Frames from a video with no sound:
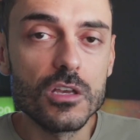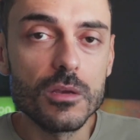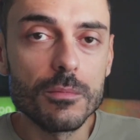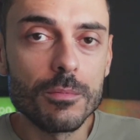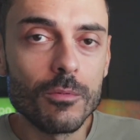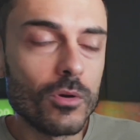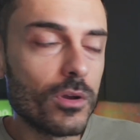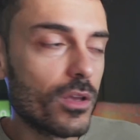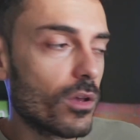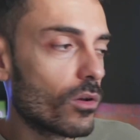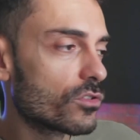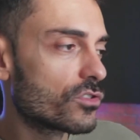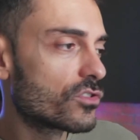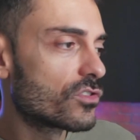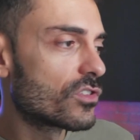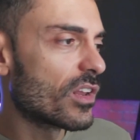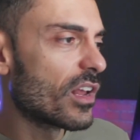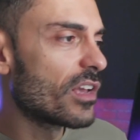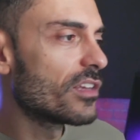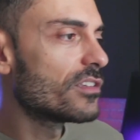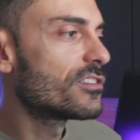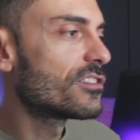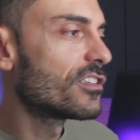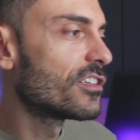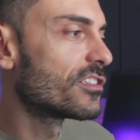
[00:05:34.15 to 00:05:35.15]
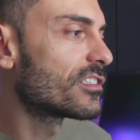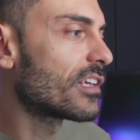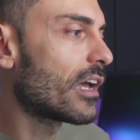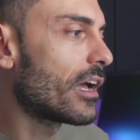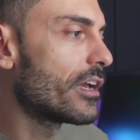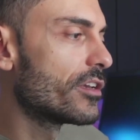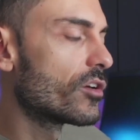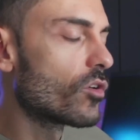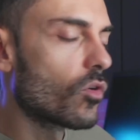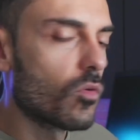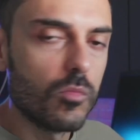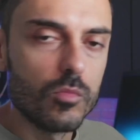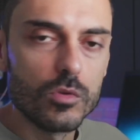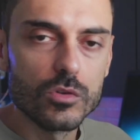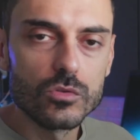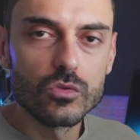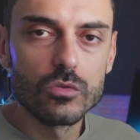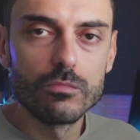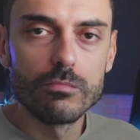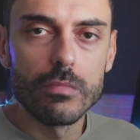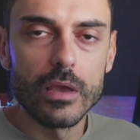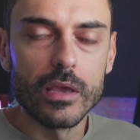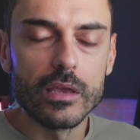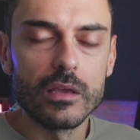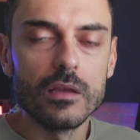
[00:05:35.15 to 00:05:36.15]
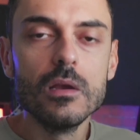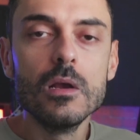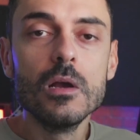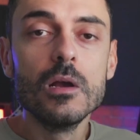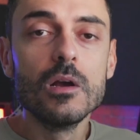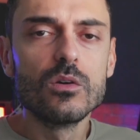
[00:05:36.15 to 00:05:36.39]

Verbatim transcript: porque os três se saíram muito bem.